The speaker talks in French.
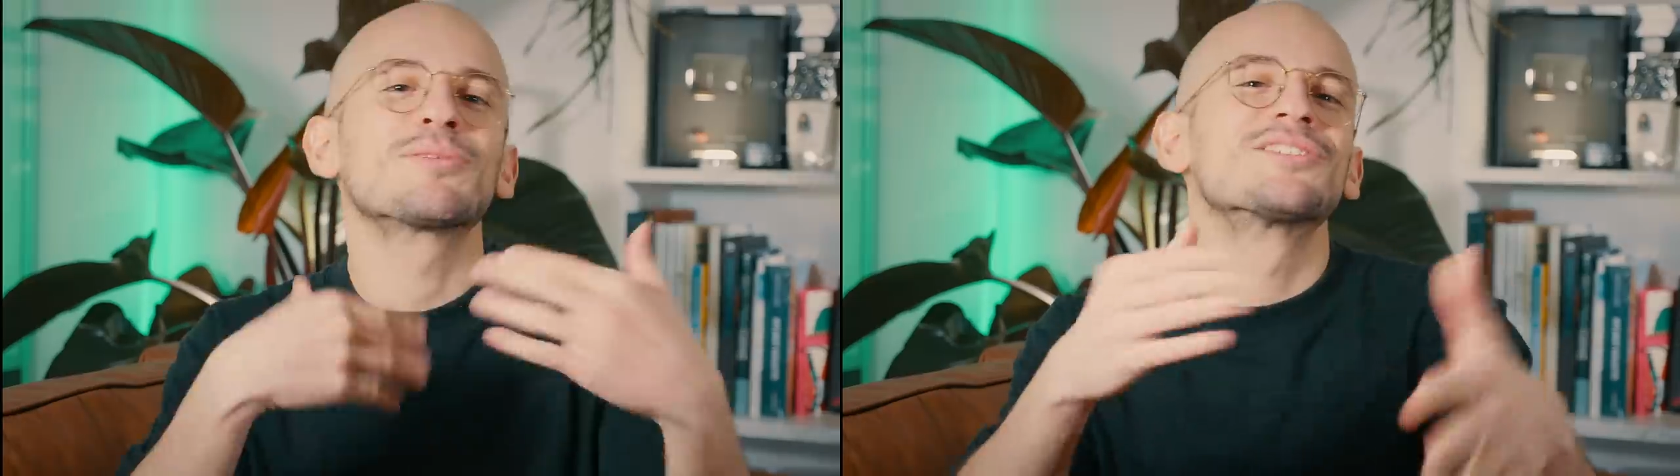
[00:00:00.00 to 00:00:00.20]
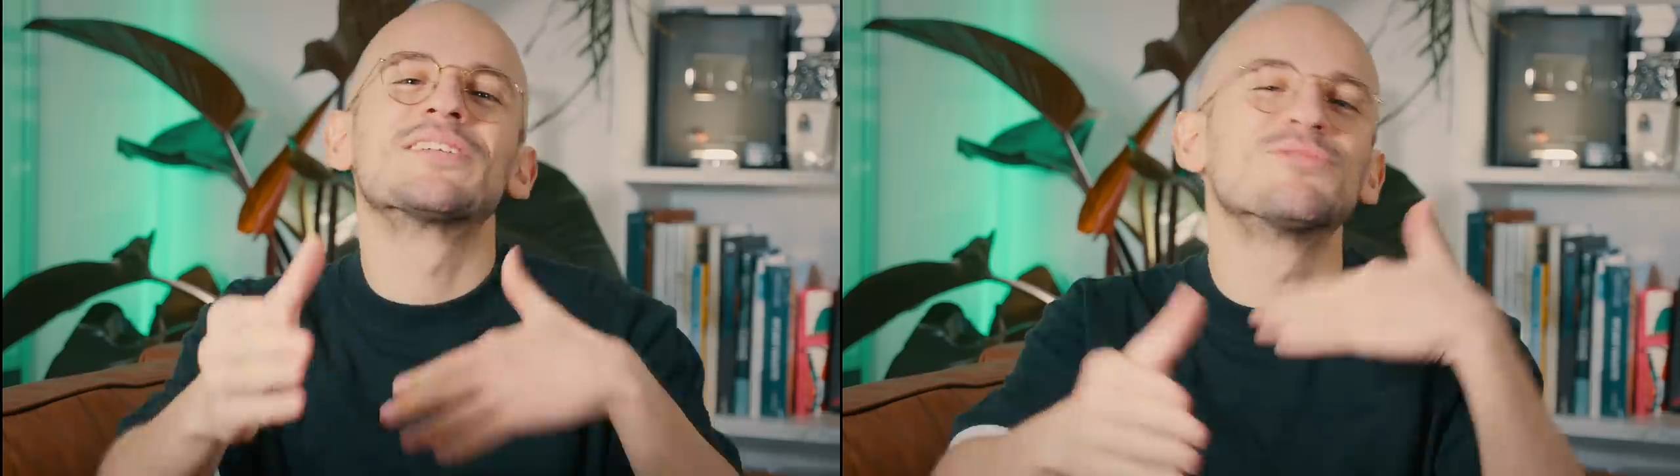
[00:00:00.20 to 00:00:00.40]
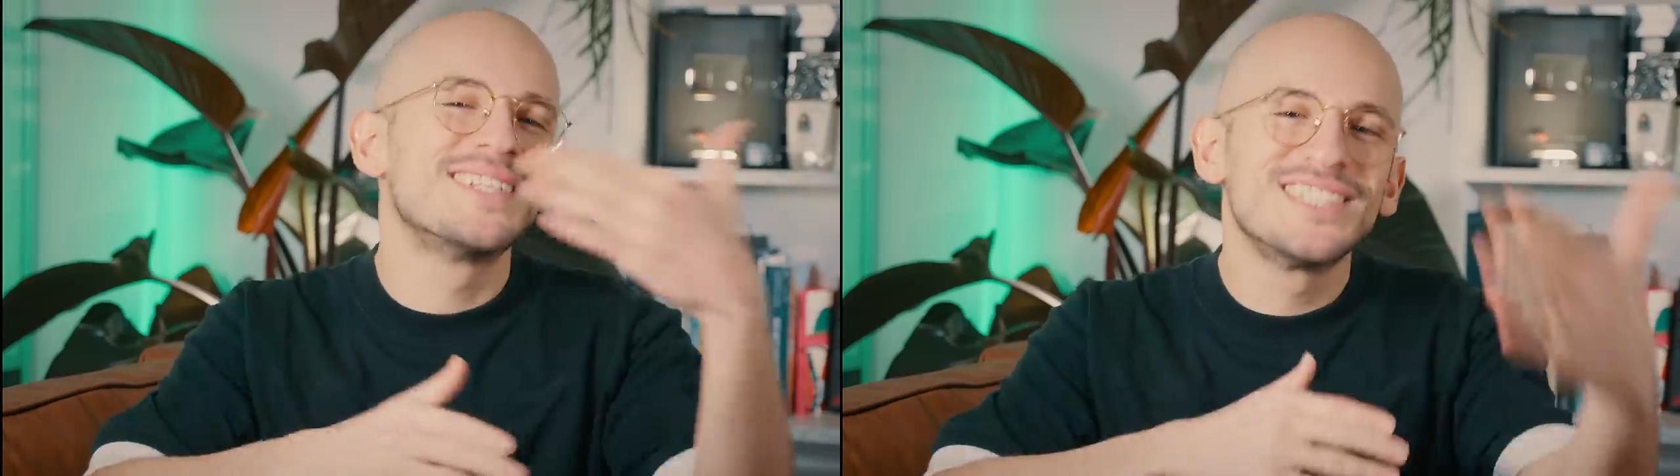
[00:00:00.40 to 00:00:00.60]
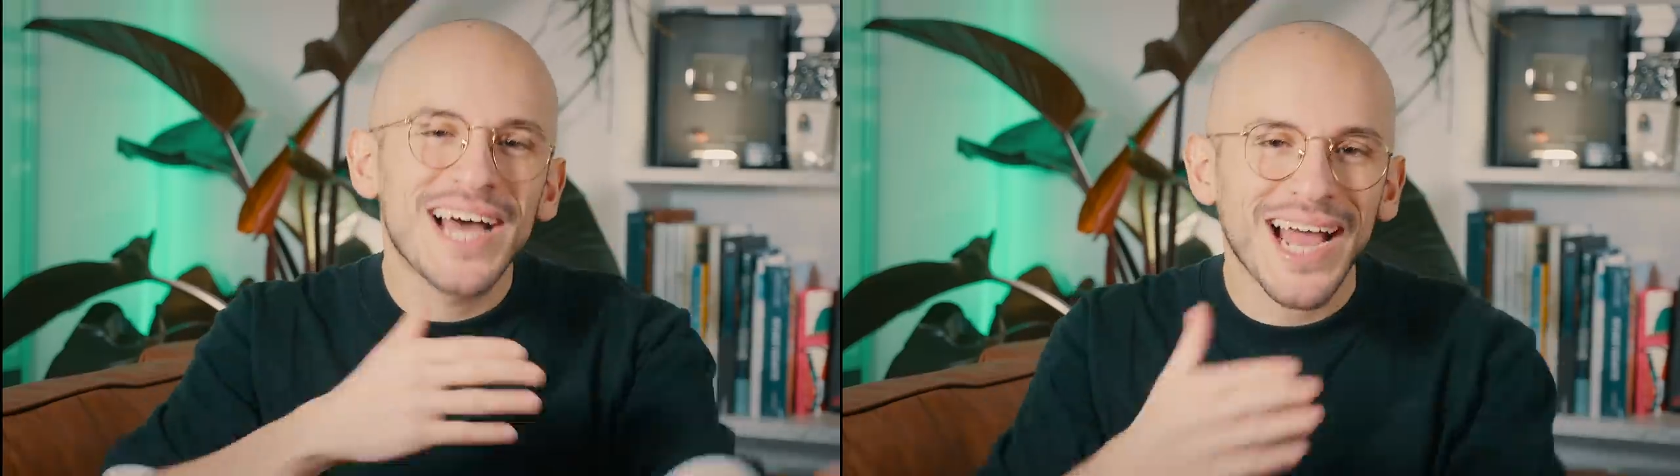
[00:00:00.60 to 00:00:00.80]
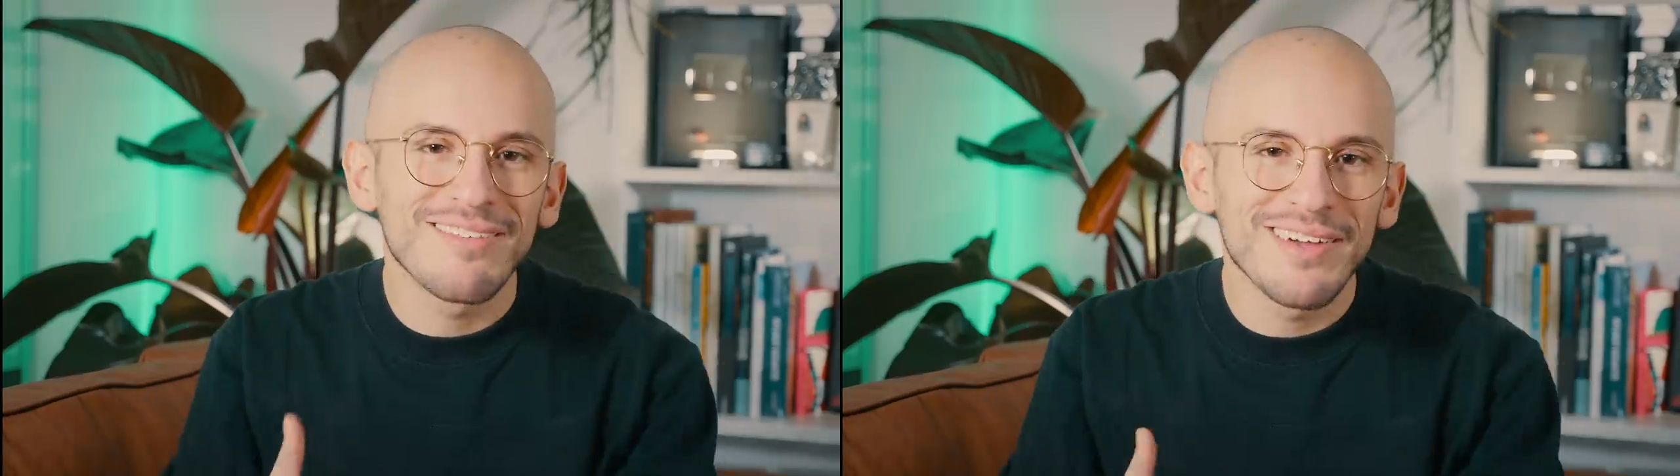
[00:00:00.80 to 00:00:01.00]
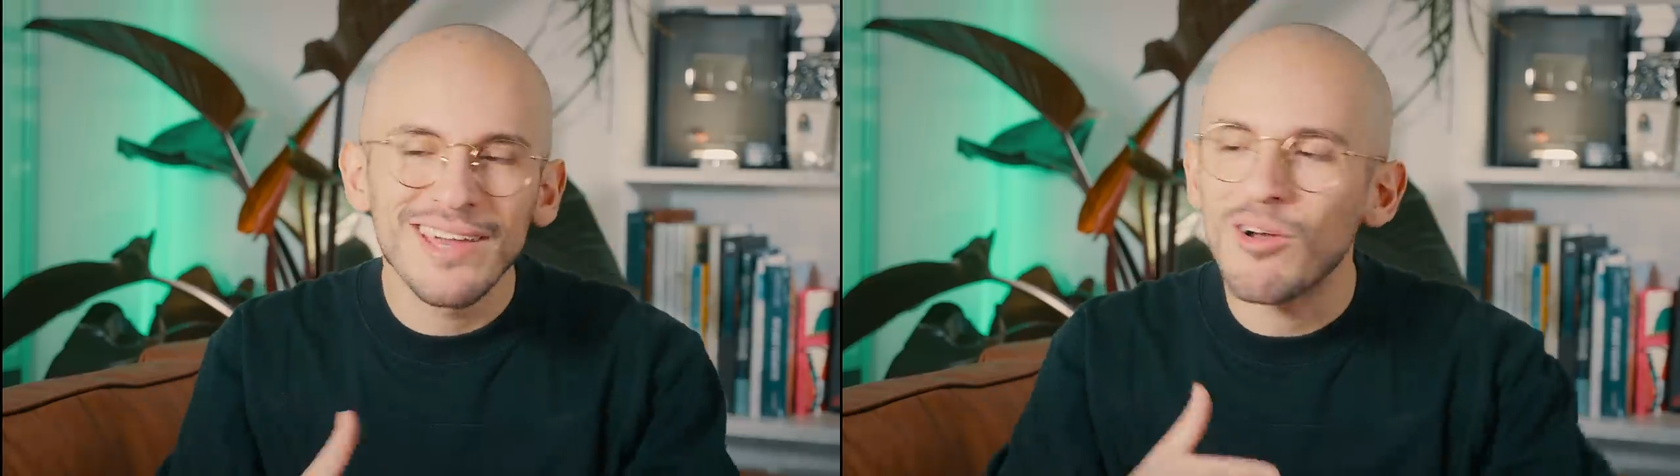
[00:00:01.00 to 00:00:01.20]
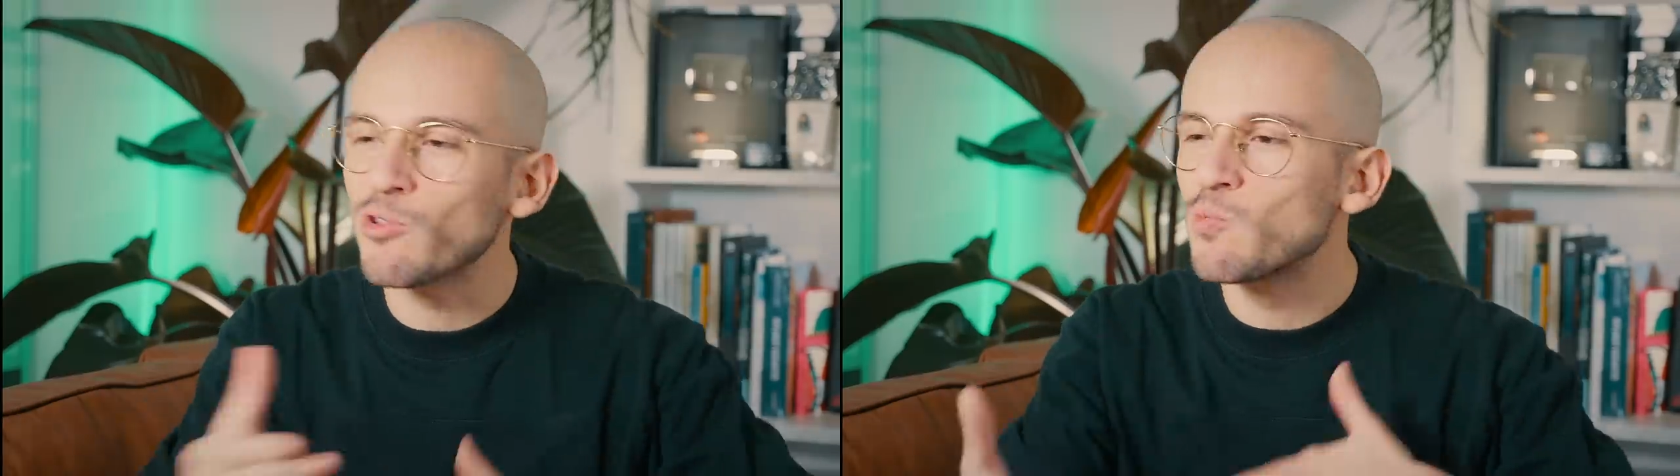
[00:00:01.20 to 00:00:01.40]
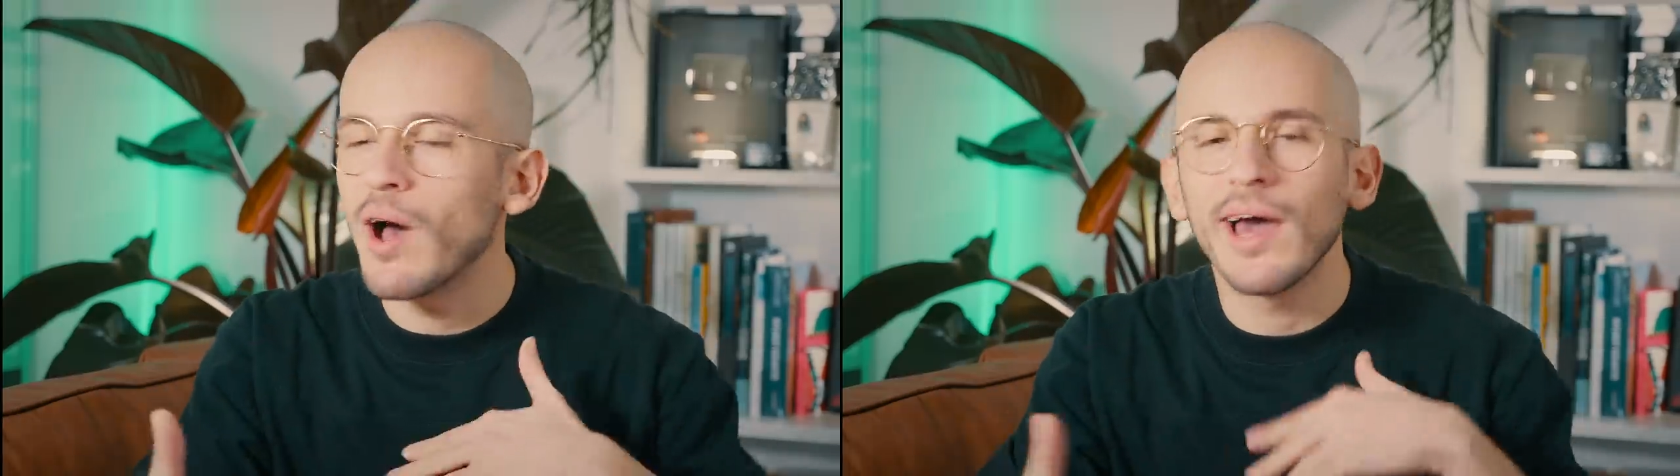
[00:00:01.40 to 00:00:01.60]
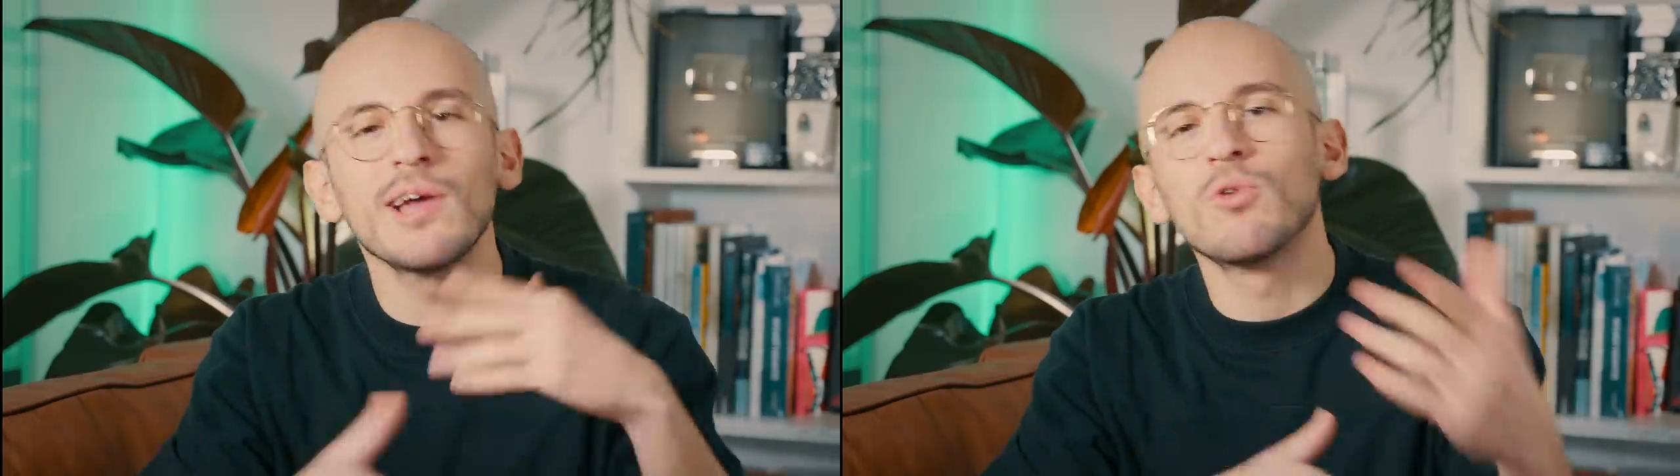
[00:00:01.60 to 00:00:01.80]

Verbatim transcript: Non, parce que ça nous est déjà arrivé en soirée